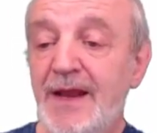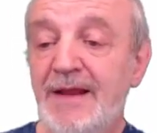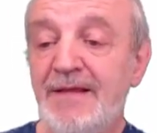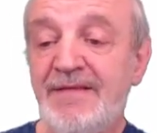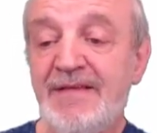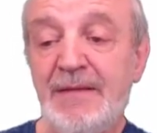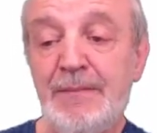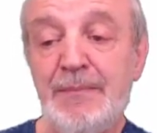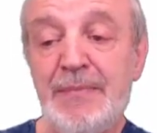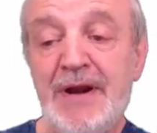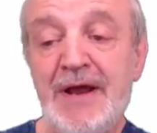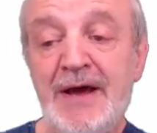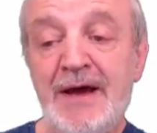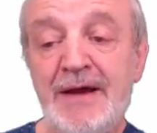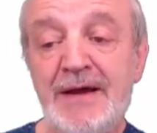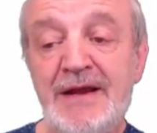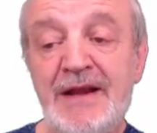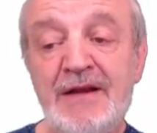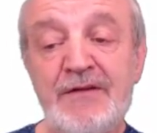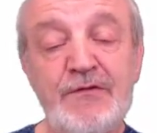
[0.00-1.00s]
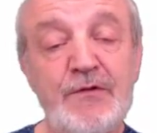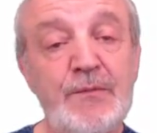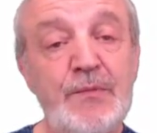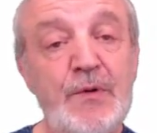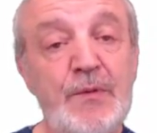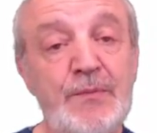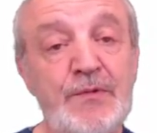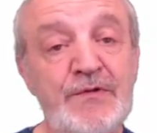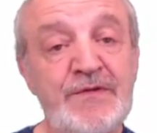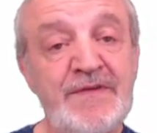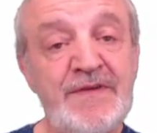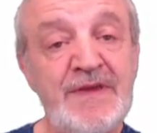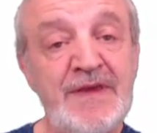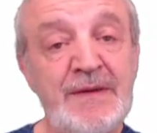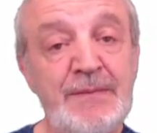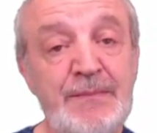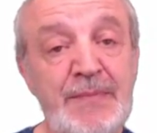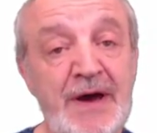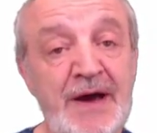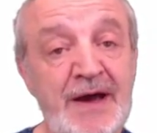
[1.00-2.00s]
Ces plats, ils sont
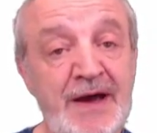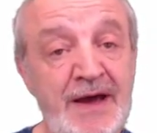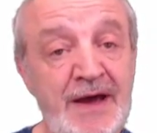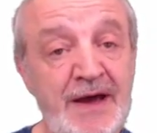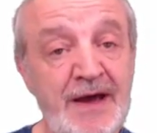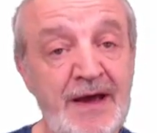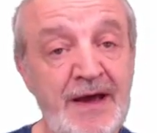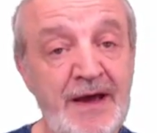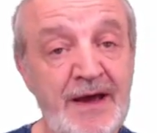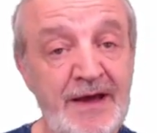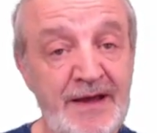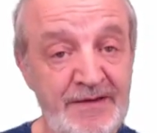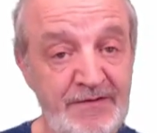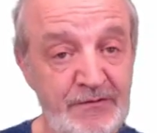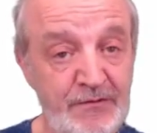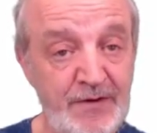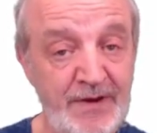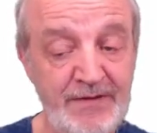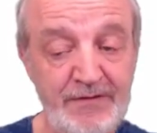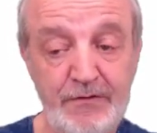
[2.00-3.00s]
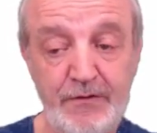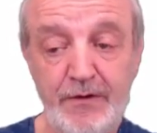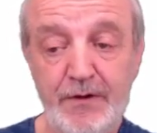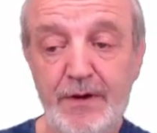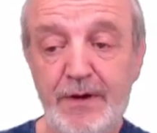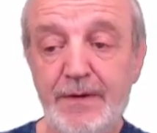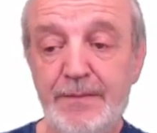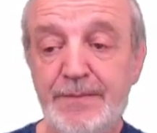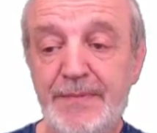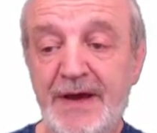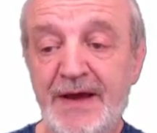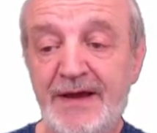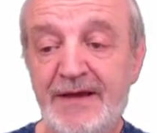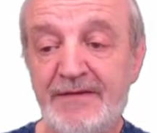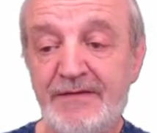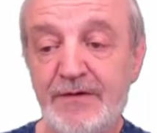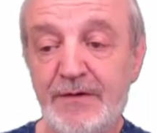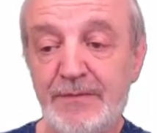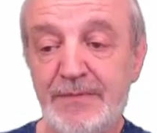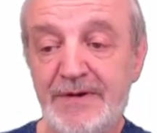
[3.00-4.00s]
proposés par un restaurateur, par
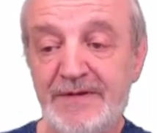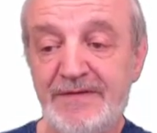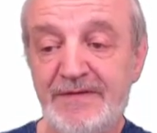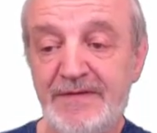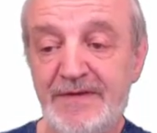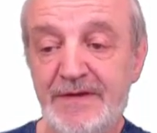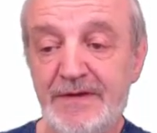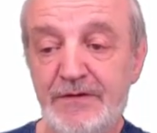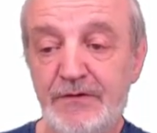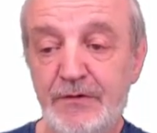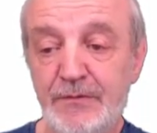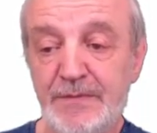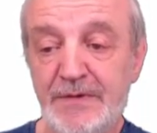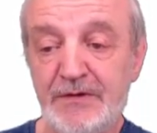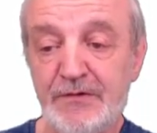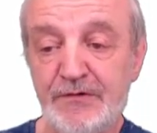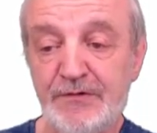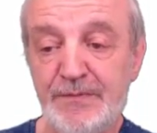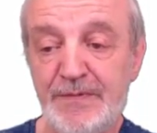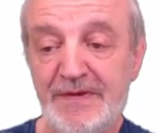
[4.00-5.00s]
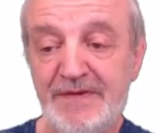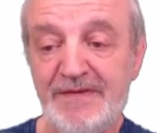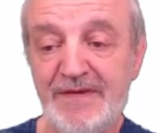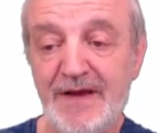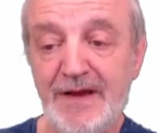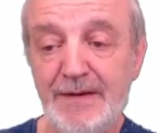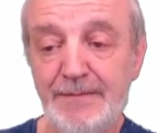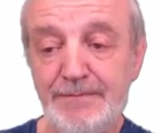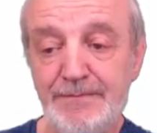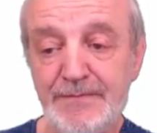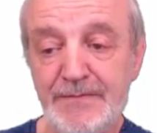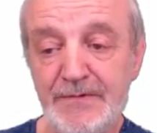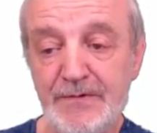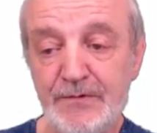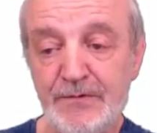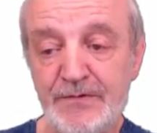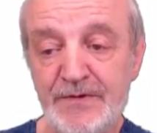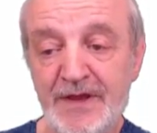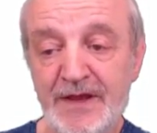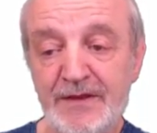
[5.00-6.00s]
exemple ici Domino's Pizza.
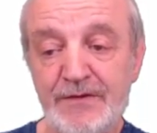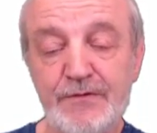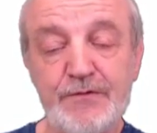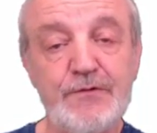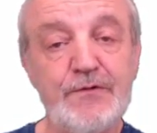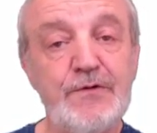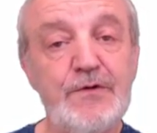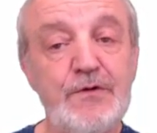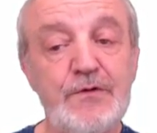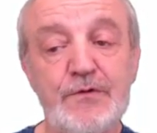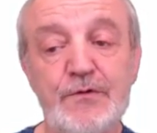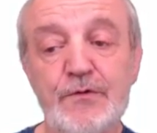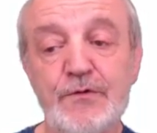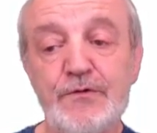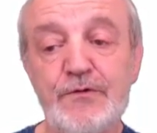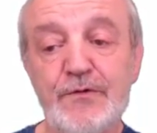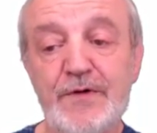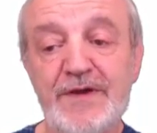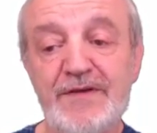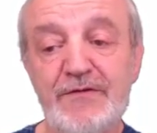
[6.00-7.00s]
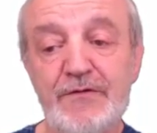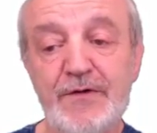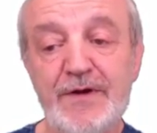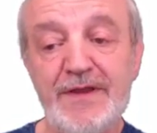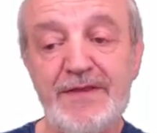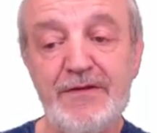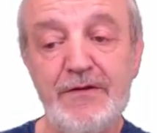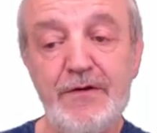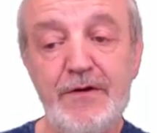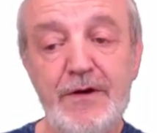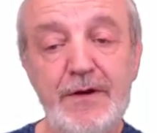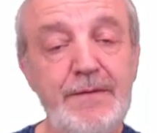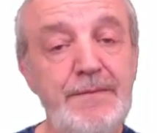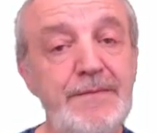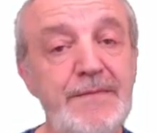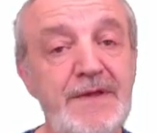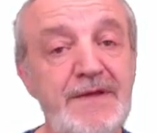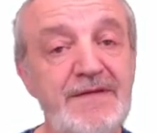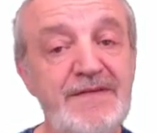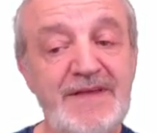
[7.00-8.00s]
On a donc le nom du restaurateur,
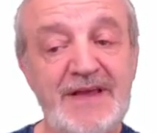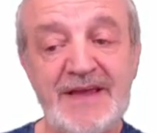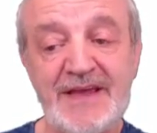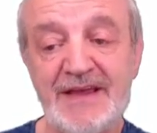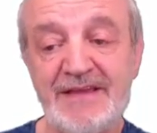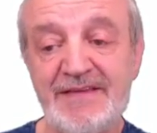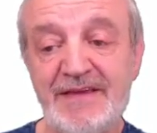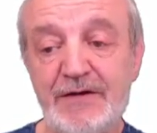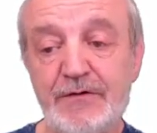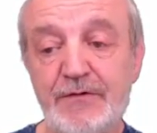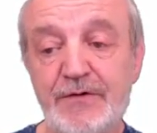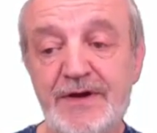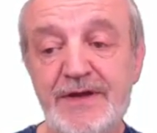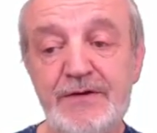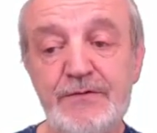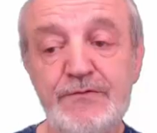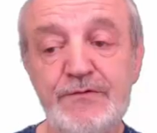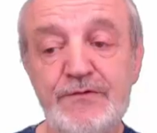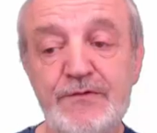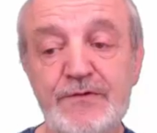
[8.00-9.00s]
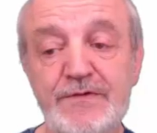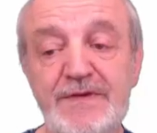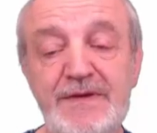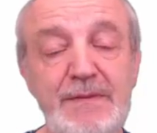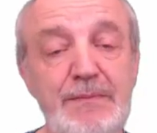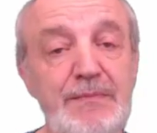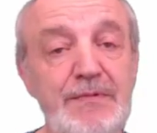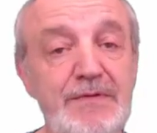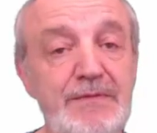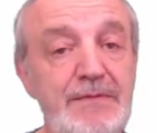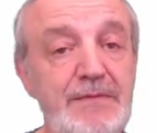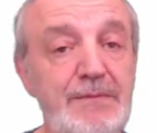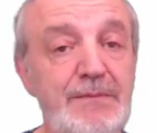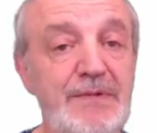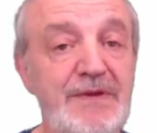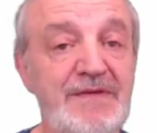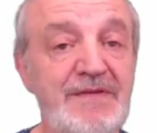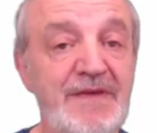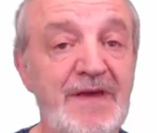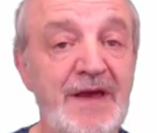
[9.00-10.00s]
sa catégorie ou son type,
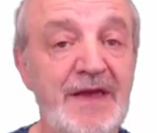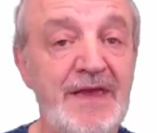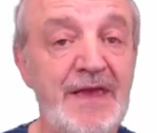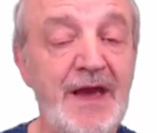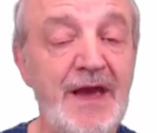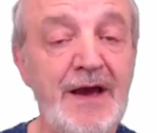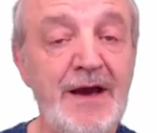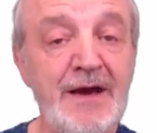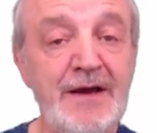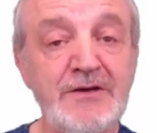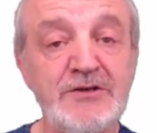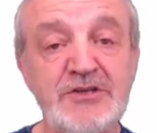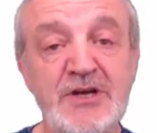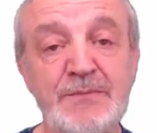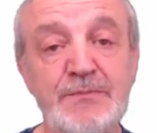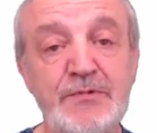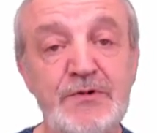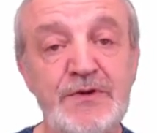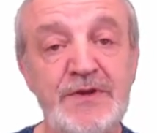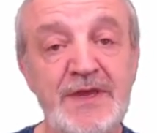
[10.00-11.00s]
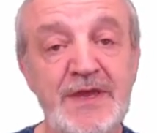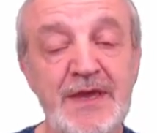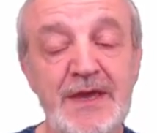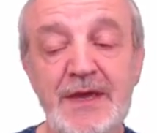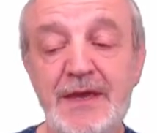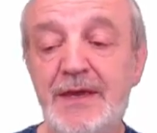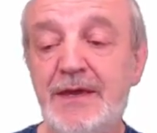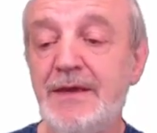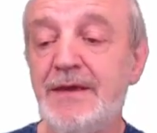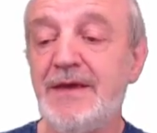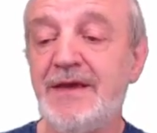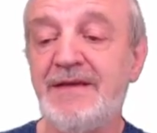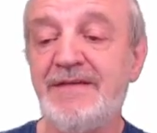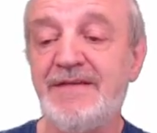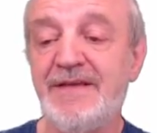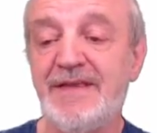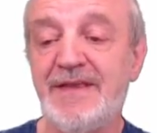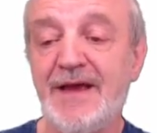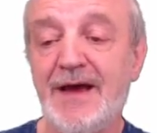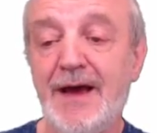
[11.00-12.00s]
pizzeria, japonais,
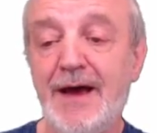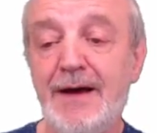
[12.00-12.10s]
etc.